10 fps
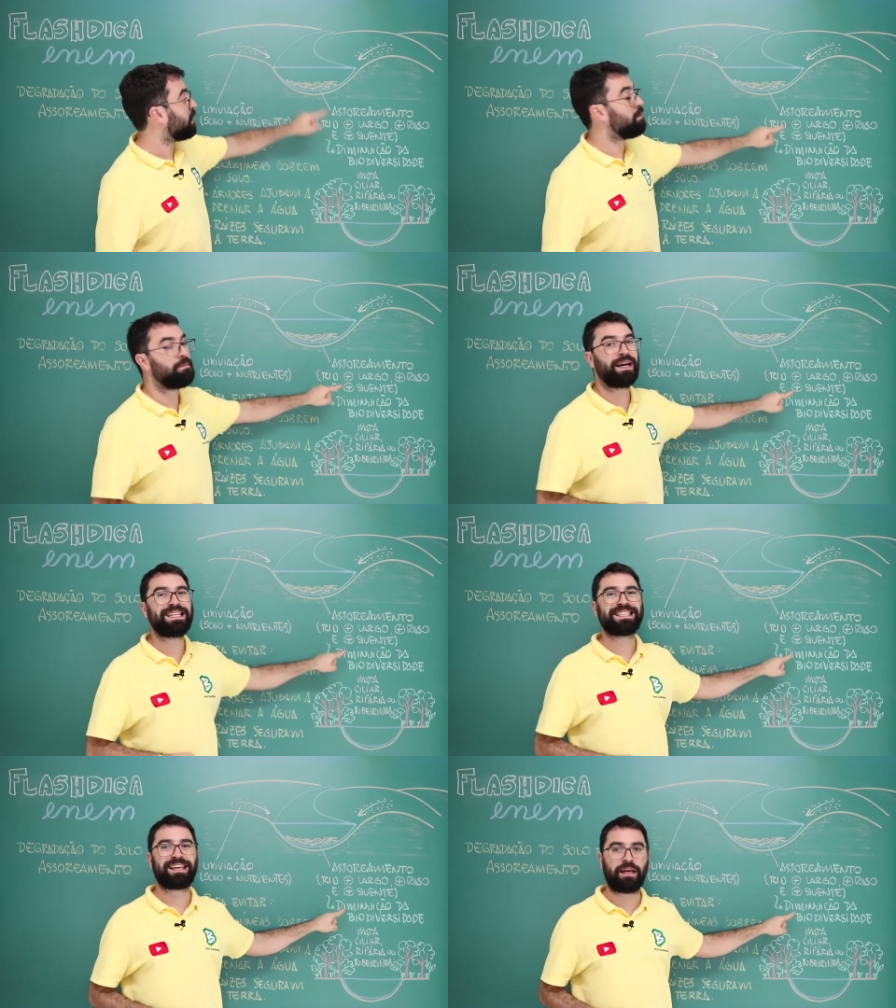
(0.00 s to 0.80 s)
e
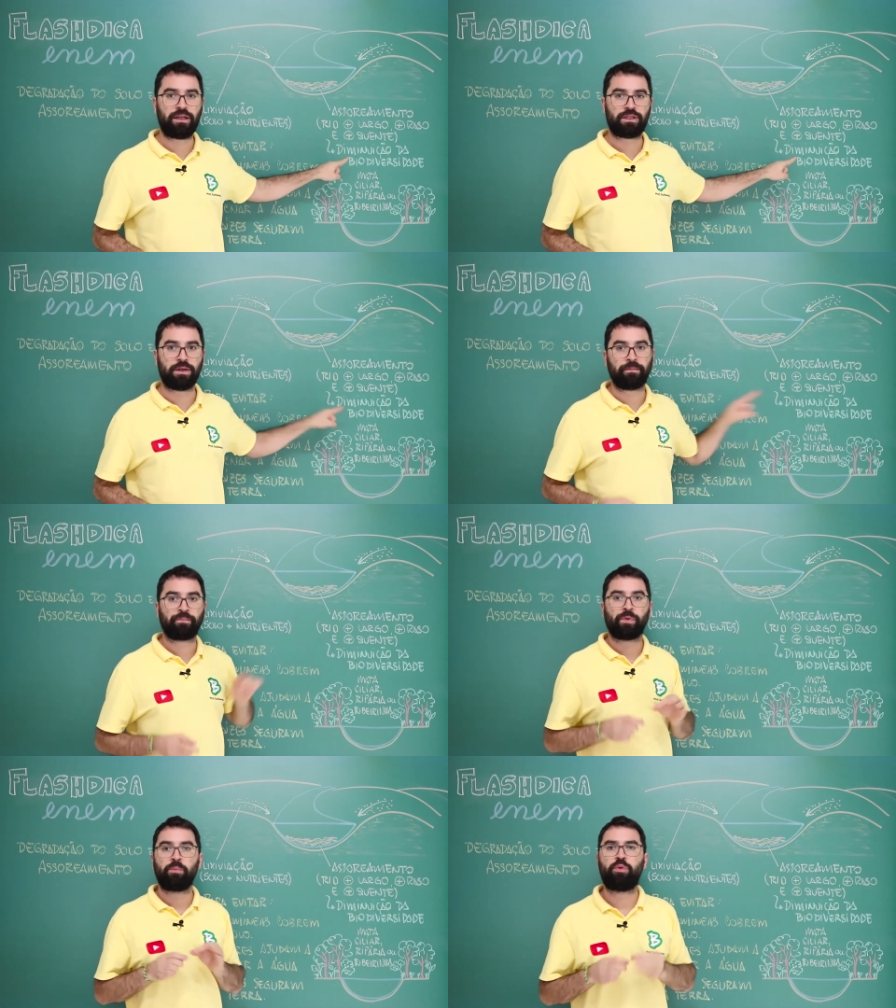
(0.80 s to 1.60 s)
mais quente.
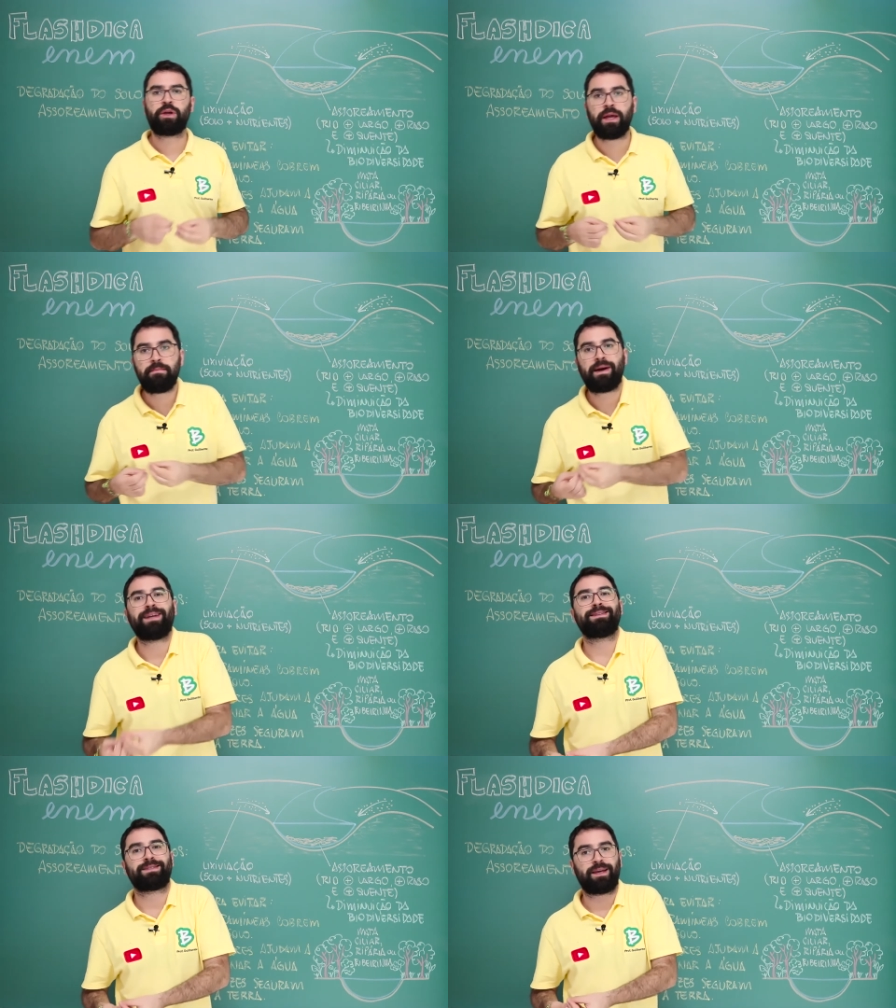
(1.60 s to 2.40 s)
Por que
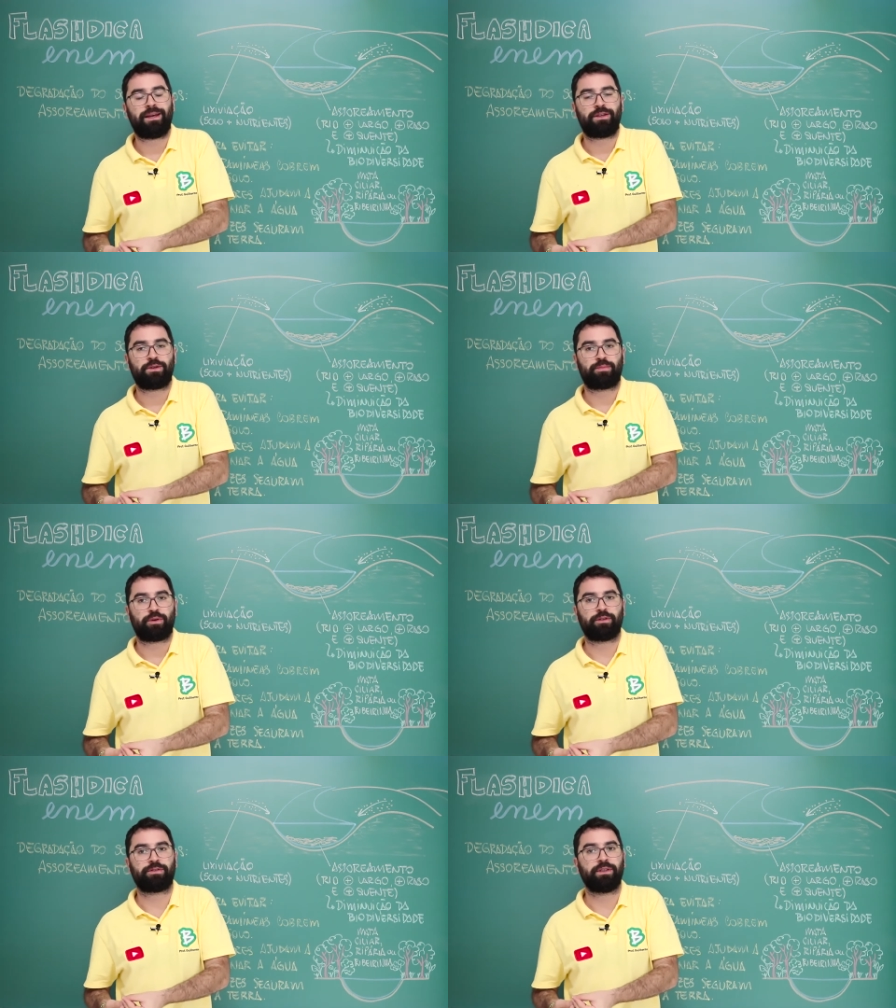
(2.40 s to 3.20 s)
mais quente,
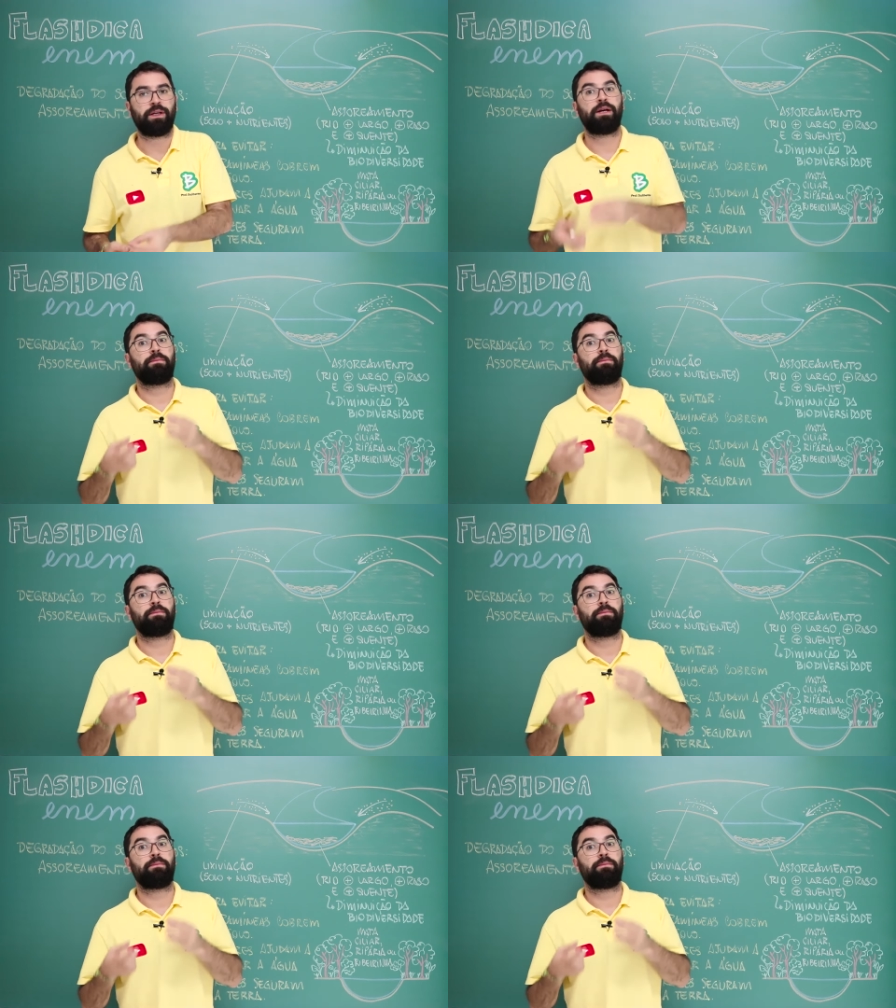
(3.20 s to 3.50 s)
prof?